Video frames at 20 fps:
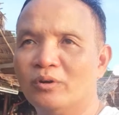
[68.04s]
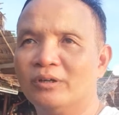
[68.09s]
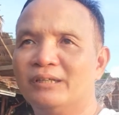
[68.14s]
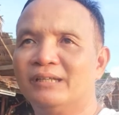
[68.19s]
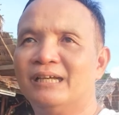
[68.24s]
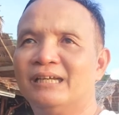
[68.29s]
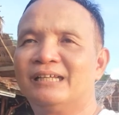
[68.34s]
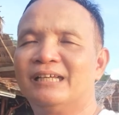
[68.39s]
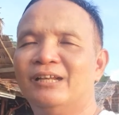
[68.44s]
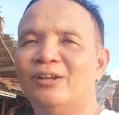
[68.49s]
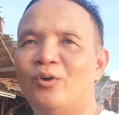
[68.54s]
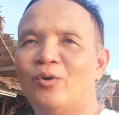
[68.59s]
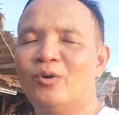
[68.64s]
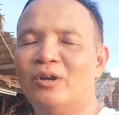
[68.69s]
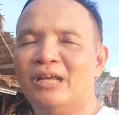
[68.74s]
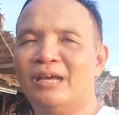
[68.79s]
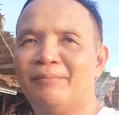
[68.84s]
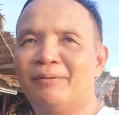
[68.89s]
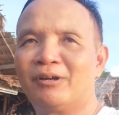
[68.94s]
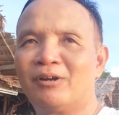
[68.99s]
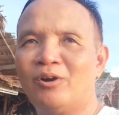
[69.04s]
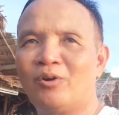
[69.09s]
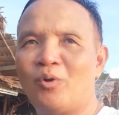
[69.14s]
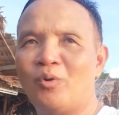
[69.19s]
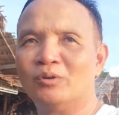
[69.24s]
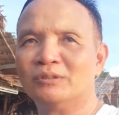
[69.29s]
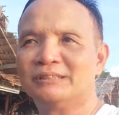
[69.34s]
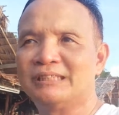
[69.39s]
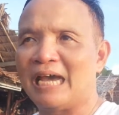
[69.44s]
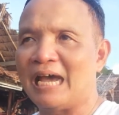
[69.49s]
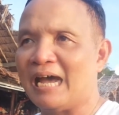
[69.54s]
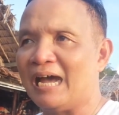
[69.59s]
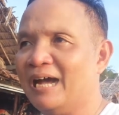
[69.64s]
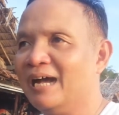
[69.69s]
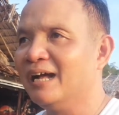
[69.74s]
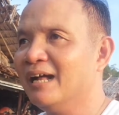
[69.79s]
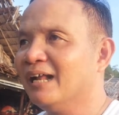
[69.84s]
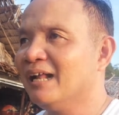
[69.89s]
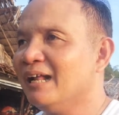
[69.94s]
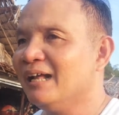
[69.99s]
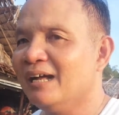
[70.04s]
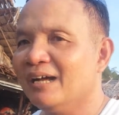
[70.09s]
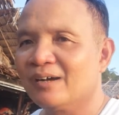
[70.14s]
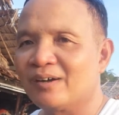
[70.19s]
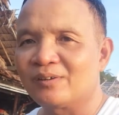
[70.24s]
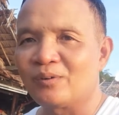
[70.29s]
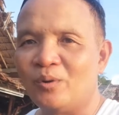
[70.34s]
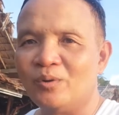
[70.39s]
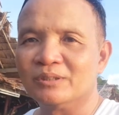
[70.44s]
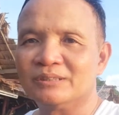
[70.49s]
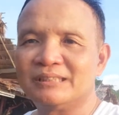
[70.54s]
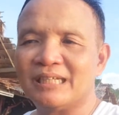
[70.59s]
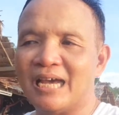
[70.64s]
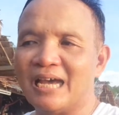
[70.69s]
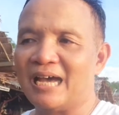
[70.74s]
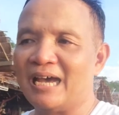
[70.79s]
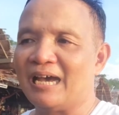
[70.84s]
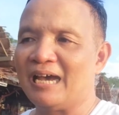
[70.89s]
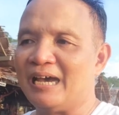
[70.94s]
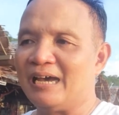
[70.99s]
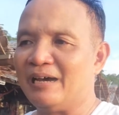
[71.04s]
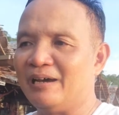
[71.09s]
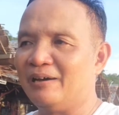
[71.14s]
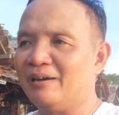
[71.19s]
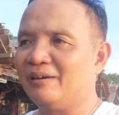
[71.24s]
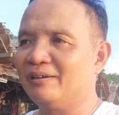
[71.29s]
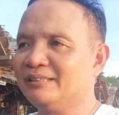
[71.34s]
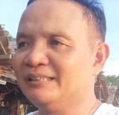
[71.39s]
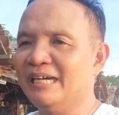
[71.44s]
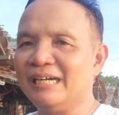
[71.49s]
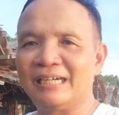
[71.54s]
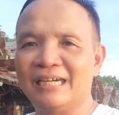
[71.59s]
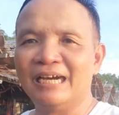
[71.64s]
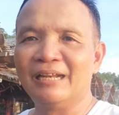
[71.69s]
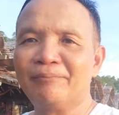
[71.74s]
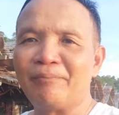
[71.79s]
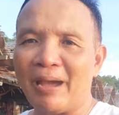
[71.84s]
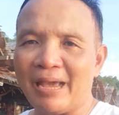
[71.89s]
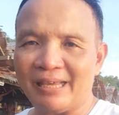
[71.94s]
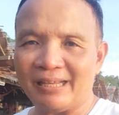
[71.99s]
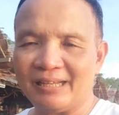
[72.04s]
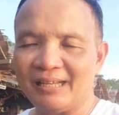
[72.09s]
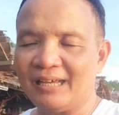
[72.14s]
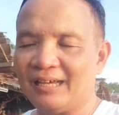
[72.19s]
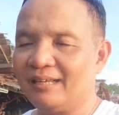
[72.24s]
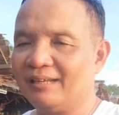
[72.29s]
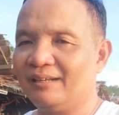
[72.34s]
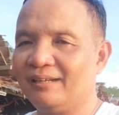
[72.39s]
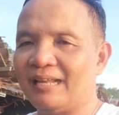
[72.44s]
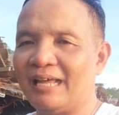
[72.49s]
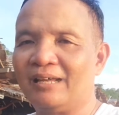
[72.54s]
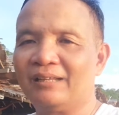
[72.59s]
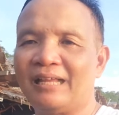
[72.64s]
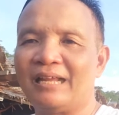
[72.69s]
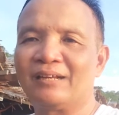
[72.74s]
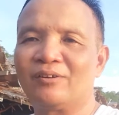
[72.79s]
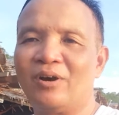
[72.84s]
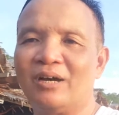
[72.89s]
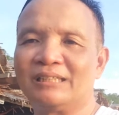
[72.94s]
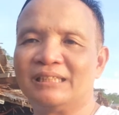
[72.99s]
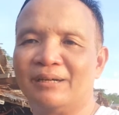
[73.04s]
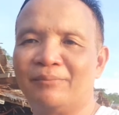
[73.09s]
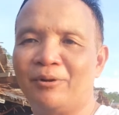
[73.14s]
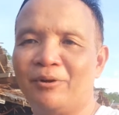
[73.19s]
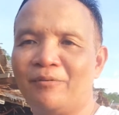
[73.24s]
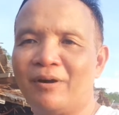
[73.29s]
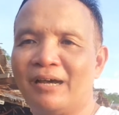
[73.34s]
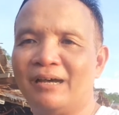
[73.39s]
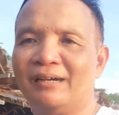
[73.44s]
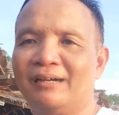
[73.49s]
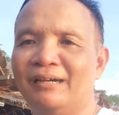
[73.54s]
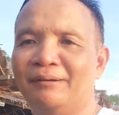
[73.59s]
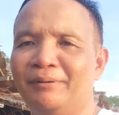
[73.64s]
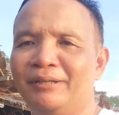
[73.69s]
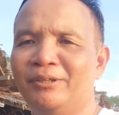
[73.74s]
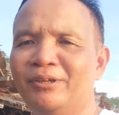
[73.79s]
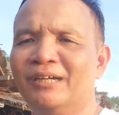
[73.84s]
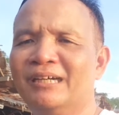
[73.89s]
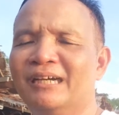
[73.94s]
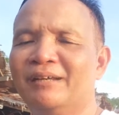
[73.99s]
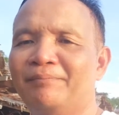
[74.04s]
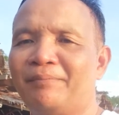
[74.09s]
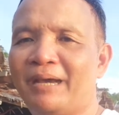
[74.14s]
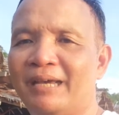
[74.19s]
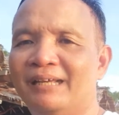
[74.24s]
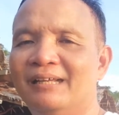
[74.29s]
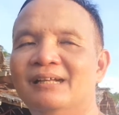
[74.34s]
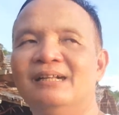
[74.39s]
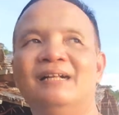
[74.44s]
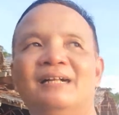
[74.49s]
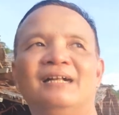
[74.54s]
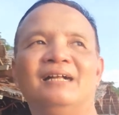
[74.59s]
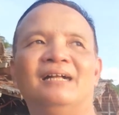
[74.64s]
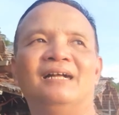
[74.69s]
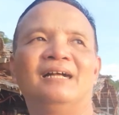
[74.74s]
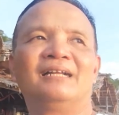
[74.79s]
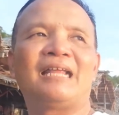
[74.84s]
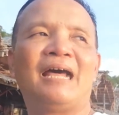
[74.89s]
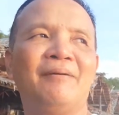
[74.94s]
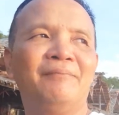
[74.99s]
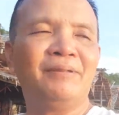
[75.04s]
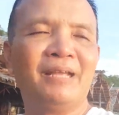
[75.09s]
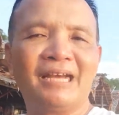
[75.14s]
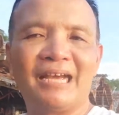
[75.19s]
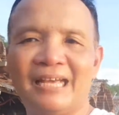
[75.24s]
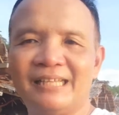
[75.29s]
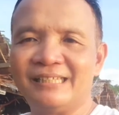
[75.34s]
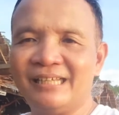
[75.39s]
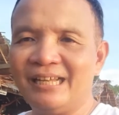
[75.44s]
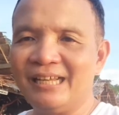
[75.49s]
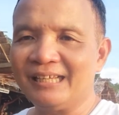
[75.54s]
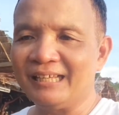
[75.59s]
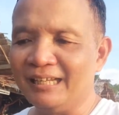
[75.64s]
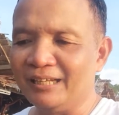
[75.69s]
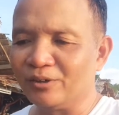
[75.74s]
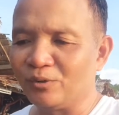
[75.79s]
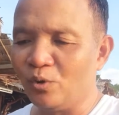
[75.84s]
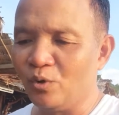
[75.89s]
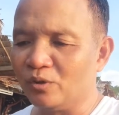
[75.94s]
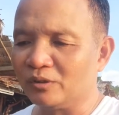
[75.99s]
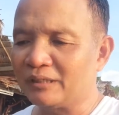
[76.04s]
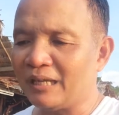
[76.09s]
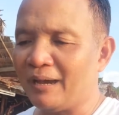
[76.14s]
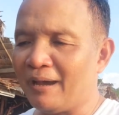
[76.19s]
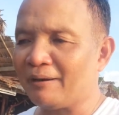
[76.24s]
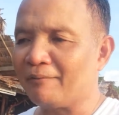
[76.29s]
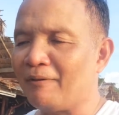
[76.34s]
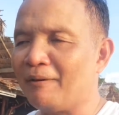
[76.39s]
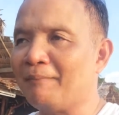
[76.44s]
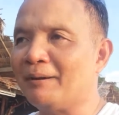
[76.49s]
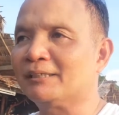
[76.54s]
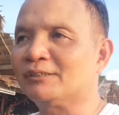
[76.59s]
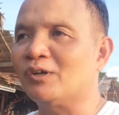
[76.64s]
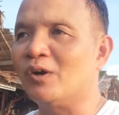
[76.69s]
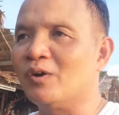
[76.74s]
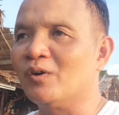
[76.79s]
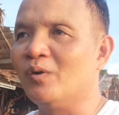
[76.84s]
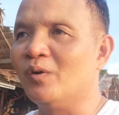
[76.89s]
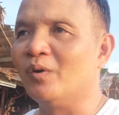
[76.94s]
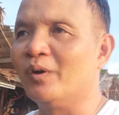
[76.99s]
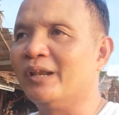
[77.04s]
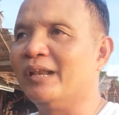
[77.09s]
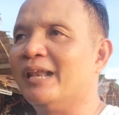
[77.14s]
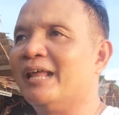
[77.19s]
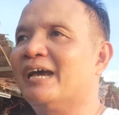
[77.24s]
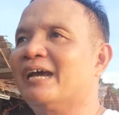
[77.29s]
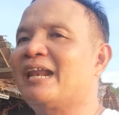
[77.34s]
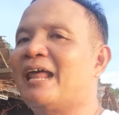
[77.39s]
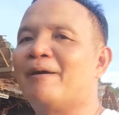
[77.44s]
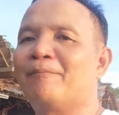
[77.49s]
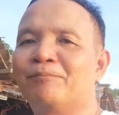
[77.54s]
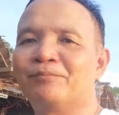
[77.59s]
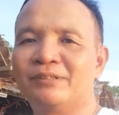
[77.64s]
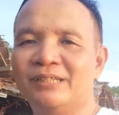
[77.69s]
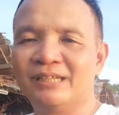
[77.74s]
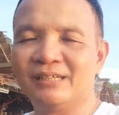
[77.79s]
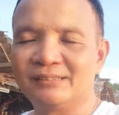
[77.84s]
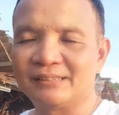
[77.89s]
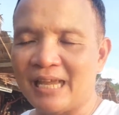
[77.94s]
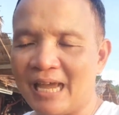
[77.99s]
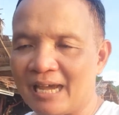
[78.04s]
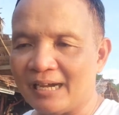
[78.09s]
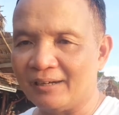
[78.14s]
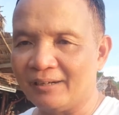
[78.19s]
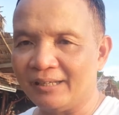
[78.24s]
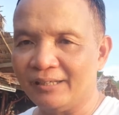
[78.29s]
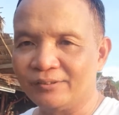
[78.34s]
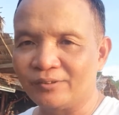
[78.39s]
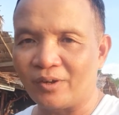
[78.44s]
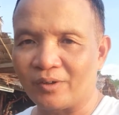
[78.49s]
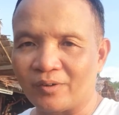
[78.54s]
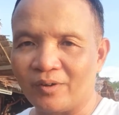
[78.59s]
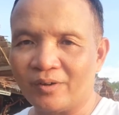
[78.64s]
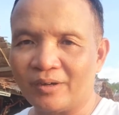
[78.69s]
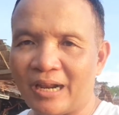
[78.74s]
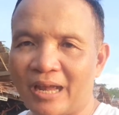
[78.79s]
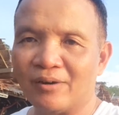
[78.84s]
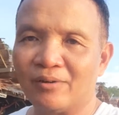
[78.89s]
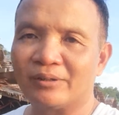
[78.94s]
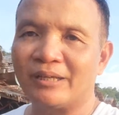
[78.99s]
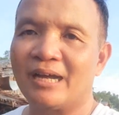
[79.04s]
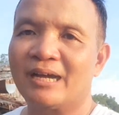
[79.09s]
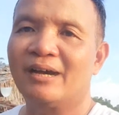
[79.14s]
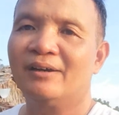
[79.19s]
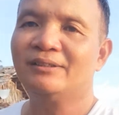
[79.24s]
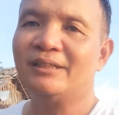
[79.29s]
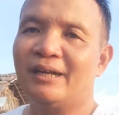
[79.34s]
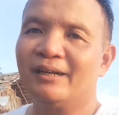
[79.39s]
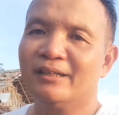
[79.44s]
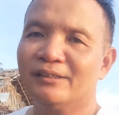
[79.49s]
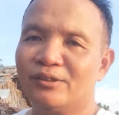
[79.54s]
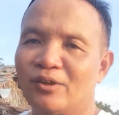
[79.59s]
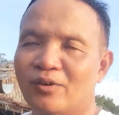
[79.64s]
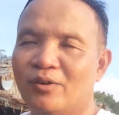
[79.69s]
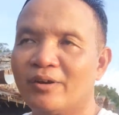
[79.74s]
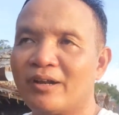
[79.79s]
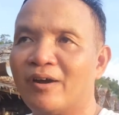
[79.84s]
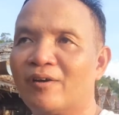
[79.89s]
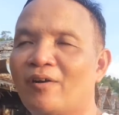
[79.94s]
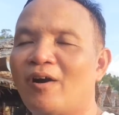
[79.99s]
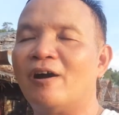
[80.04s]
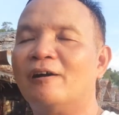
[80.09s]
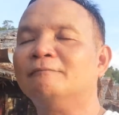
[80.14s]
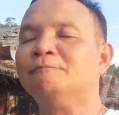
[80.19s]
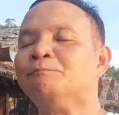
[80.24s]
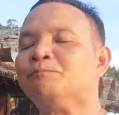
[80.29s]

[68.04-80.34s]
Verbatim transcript: 1กิโลเลยมันก็คงจะคงจะเยอะเกินไปนะฮะหลายท่านก็อาจจะบอกว่าเออมันเยอะเกินไปทำยังไงจะได้กินกุ้ง ถ้าหากว่ามา 2 คนนะครับ ซึ่งทางรีสอร์ทของเราทางเขาชันรีสอร์ทของเราก็